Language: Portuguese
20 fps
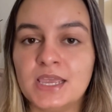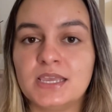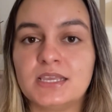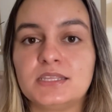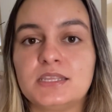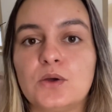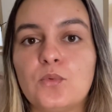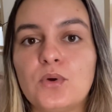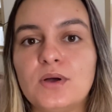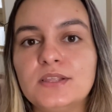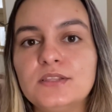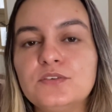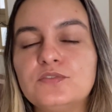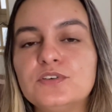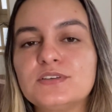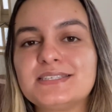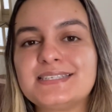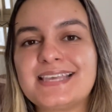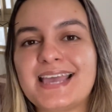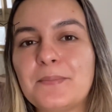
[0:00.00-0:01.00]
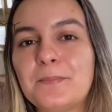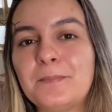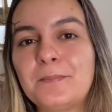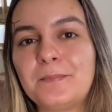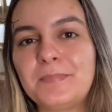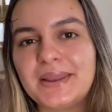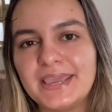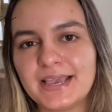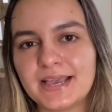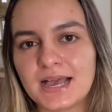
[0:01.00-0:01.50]
Então, quando você aplica
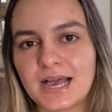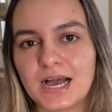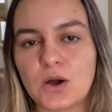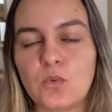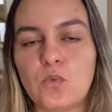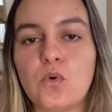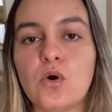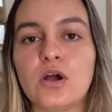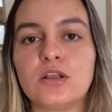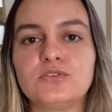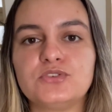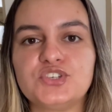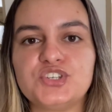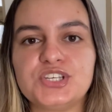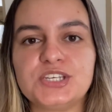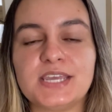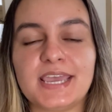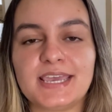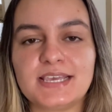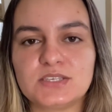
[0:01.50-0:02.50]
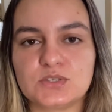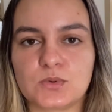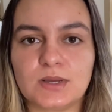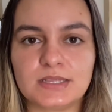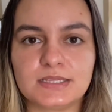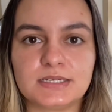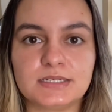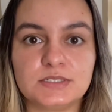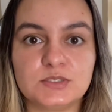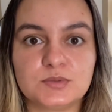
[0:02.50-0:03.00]
aplica o óleo de
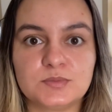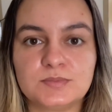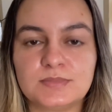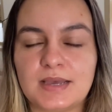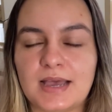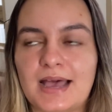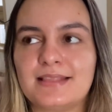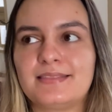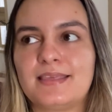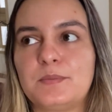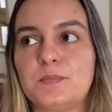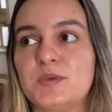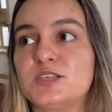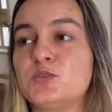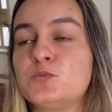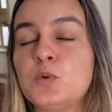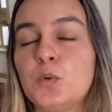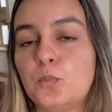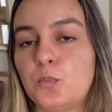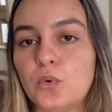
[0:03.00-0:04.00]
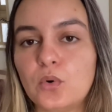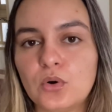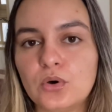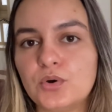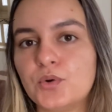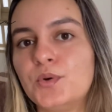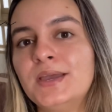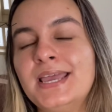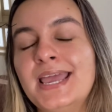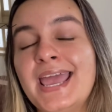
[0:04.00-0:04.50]
esqualano, até mesmo
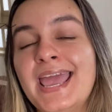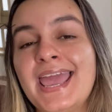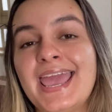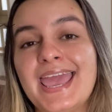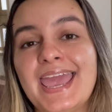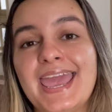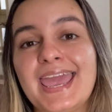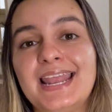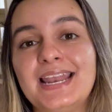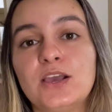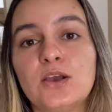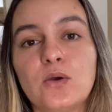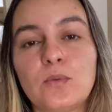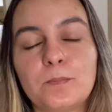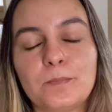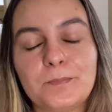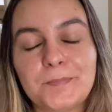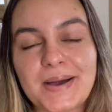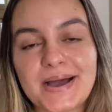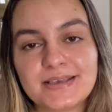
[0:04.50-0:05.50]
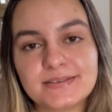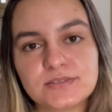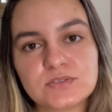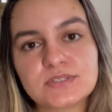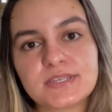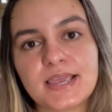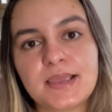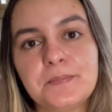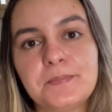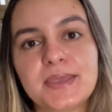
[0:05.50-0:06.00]
puro, ele passa
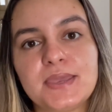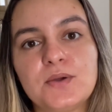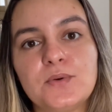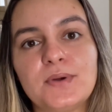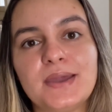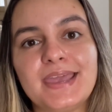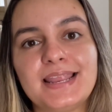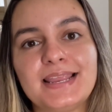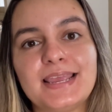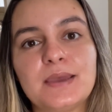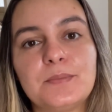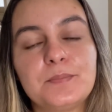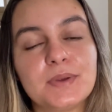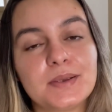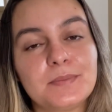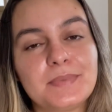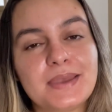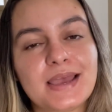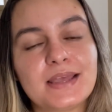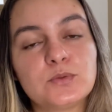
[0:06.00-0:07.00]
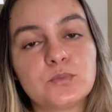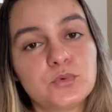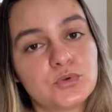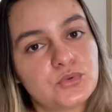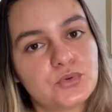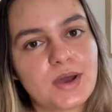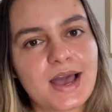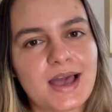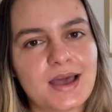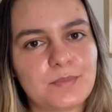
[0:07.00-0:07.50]
um tempinho, ele é permeado
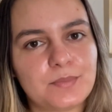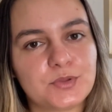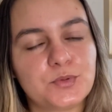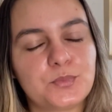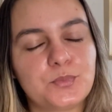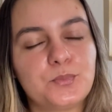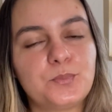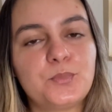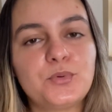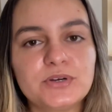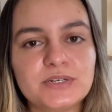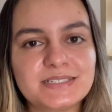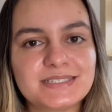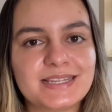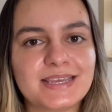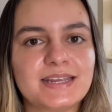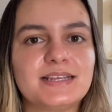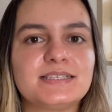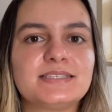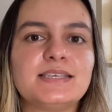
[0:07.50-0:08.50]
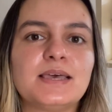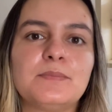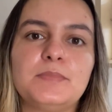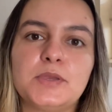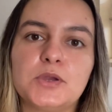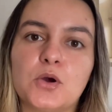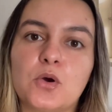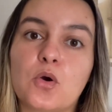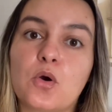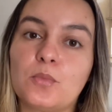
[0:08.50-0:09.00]
muito rápido por ter essa
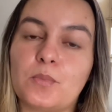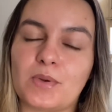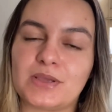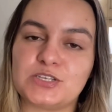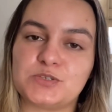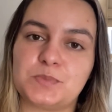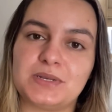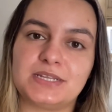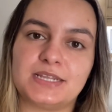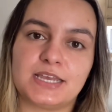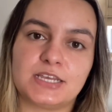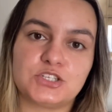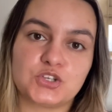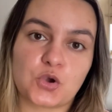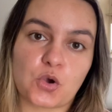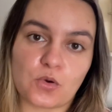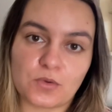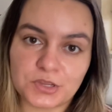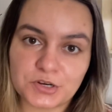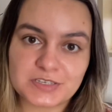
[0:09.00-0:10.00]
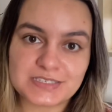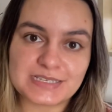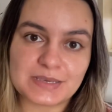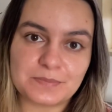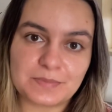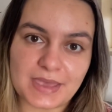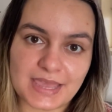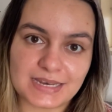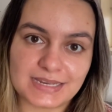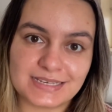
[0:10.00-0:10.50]
biocompatibilidade com a nossa
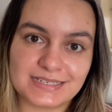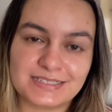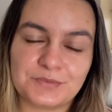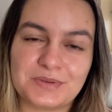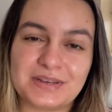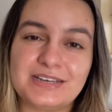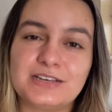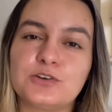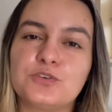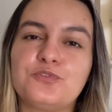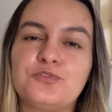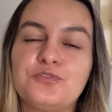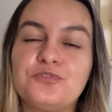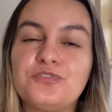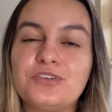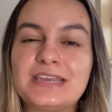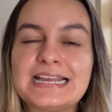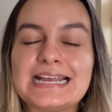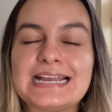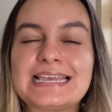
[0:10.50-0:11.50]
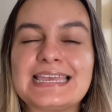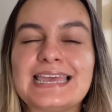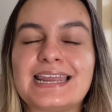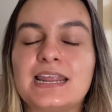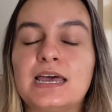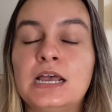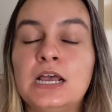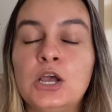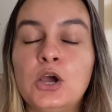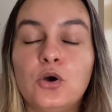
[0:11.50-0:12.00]
pele. Então ele não fica
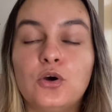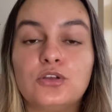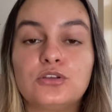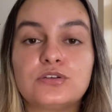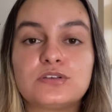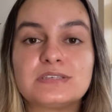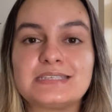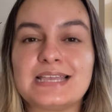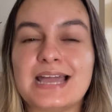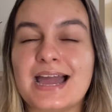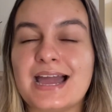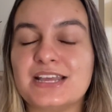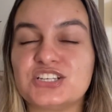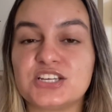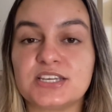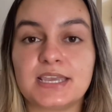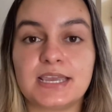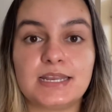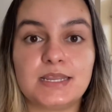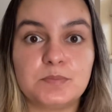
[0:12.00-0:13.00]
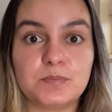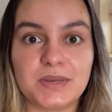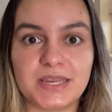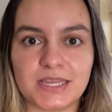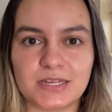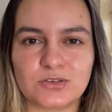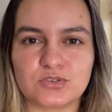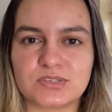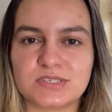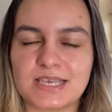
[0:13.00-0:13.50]
aquela oleosidade, aquele
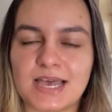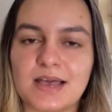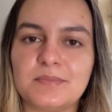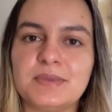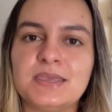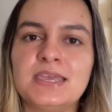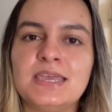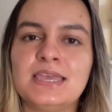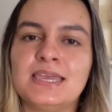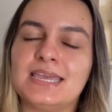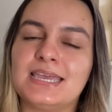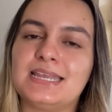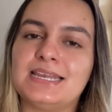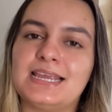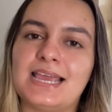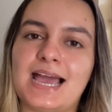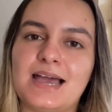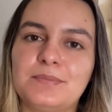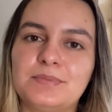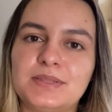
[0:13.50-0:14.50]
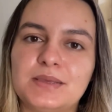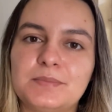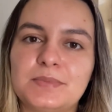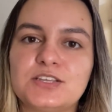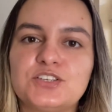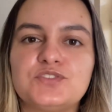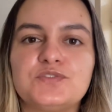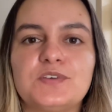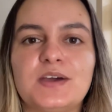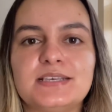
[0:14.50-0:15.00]
brilho, sabe? Ele
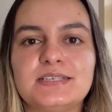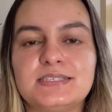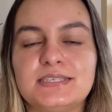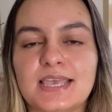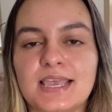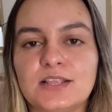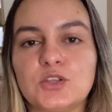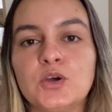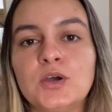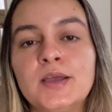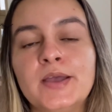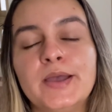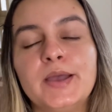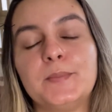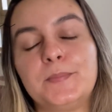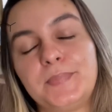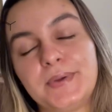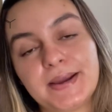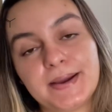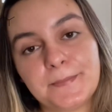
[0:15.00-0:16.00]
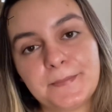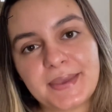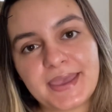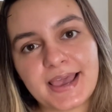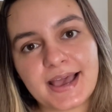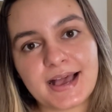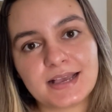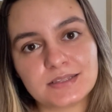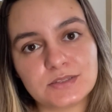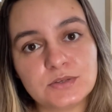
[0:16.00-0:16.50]
rapidamente vai sendo
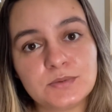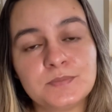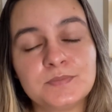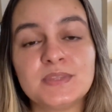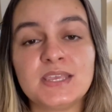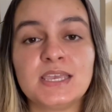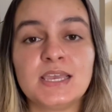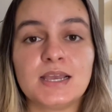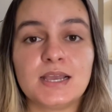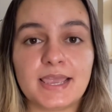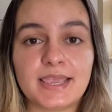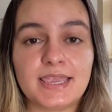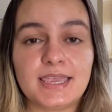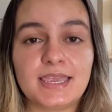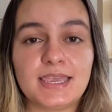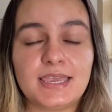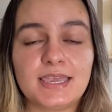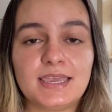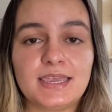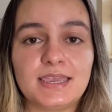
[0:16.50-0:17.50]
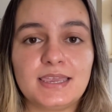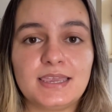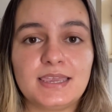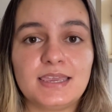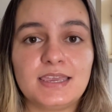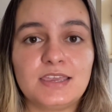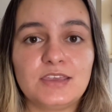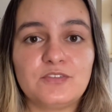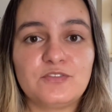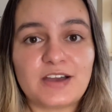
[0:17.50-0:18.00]
permeado
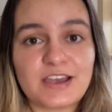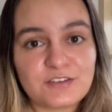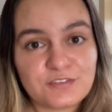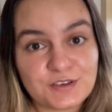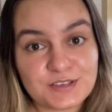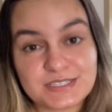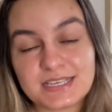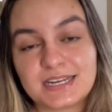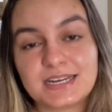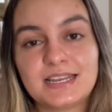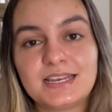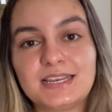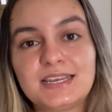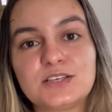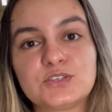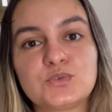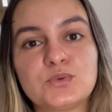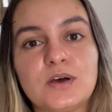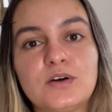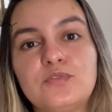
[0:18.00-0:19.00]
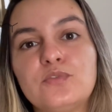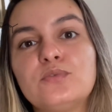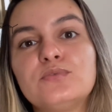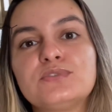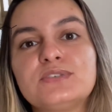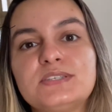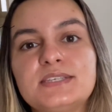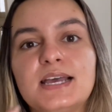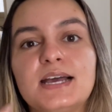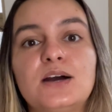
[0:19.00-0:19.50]
e, e, vai fazer ali a sua
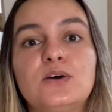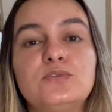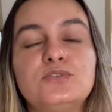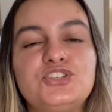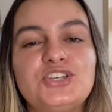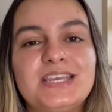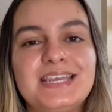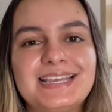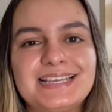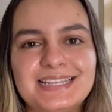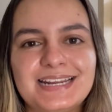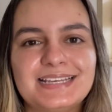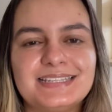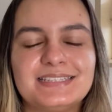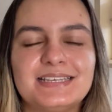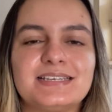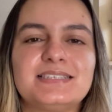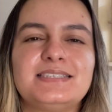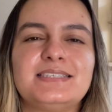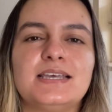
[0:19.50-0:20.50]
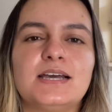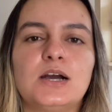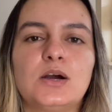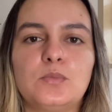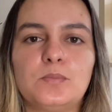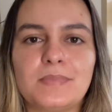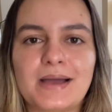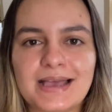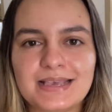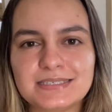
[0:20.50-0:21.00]
função de
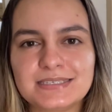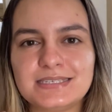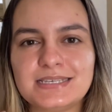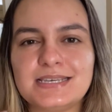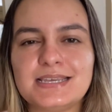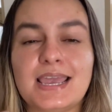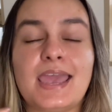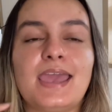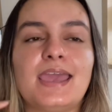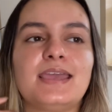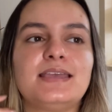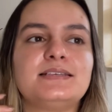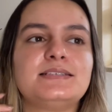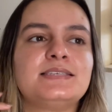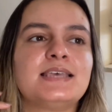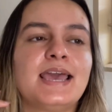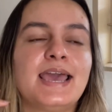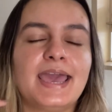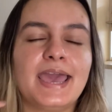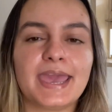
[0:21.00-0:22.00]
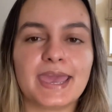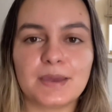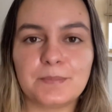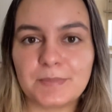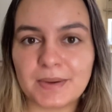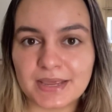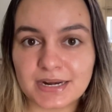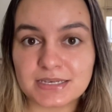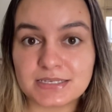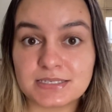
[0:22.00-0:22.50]
hidratação, maciez,
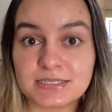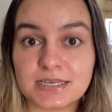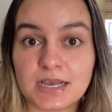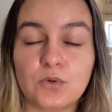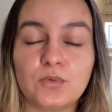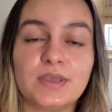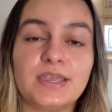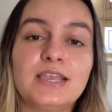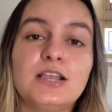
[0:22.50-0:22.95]
reparação.